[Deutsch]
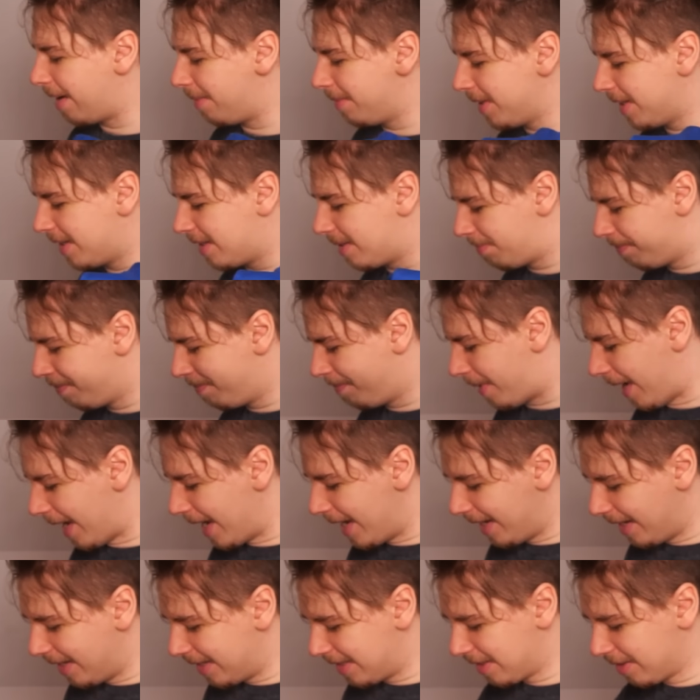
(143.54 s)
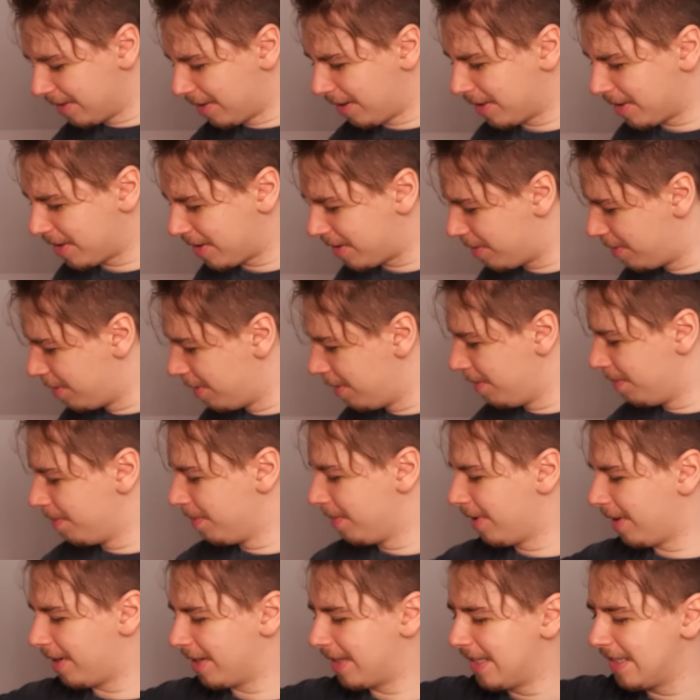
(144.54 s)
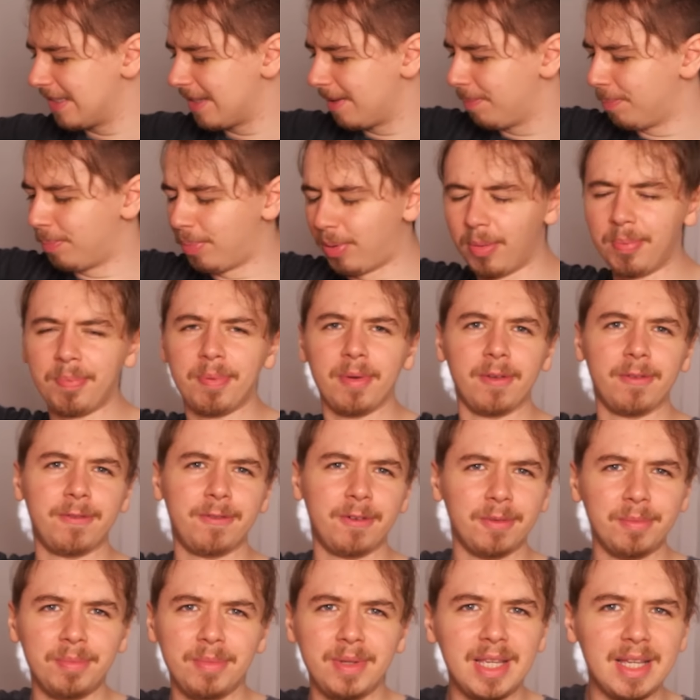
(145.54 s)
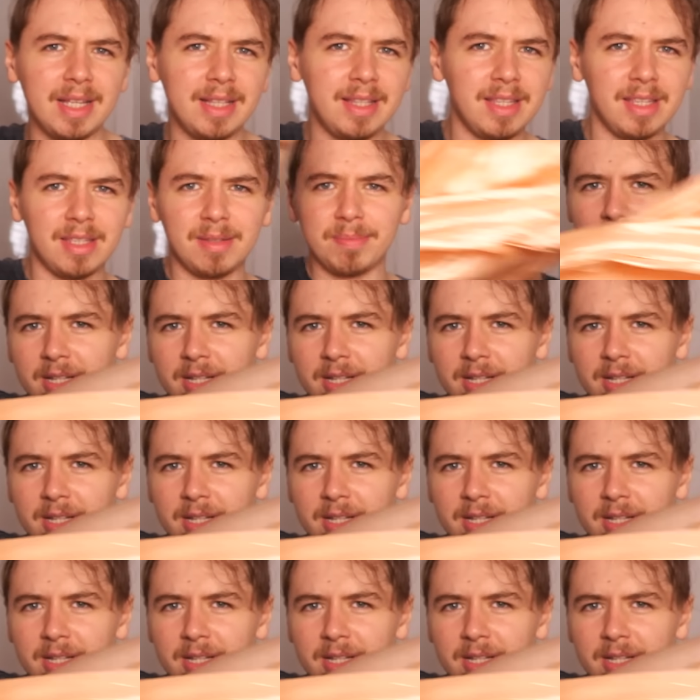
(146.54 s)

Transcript: habe ich bei diesen Kostümen noch diese Puppe von mir, die ich